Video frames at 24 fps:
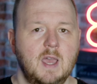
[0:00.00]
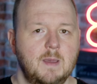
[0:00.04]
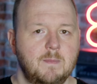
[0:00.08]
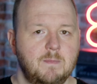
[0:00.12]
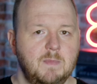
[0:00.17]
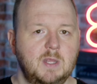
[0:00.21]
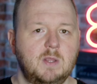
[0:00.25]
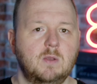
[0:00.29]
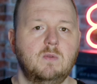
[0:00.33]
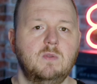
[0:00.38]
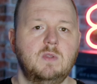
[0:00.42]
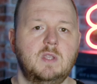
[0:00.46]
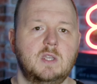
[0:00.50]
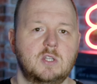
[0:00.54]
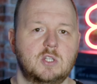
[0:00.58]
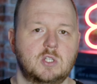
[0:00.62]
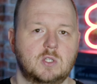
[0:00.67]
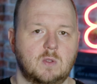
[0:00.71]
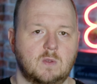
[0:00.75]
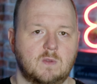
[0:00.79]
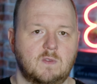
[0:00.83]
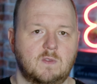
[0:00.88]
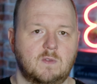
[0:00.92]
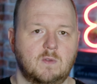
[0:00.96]
mit
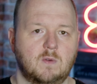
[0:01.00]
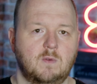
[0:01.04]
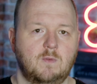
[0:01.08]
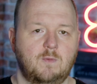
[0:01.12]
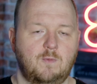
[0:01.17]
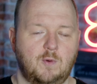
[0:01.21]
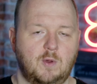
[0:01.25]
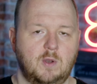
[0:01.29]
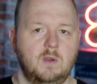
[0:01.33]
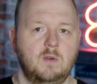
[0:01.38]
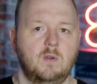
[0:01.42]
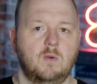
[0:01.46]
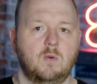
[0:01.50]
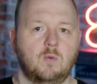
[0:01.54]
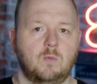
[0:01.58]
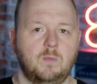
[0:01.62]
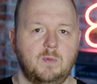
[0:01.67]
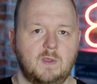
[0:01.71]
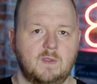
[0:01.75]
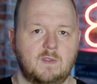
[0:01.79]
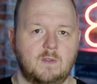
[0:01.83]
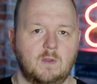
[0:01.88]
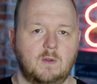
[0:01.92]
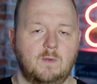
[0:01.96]
Unterstützung von
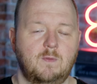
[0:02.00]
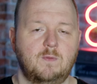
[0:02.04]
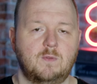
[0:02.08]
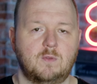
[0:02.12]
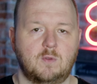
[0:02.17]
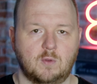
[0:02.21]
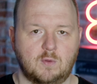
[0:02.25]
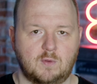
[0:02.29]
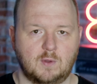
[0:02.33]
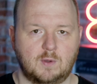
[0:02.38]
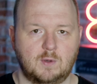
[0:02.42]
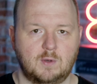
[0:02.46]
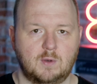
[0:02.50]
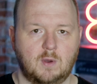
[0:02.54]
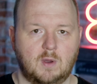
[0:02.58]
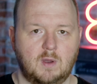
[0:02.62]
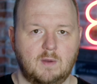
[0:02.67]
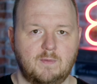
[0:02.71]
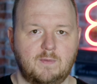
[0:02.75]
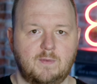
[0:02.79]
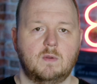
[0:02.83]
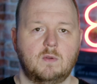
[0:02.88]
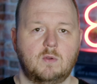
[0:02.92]
Ubisoft Düsseldorf.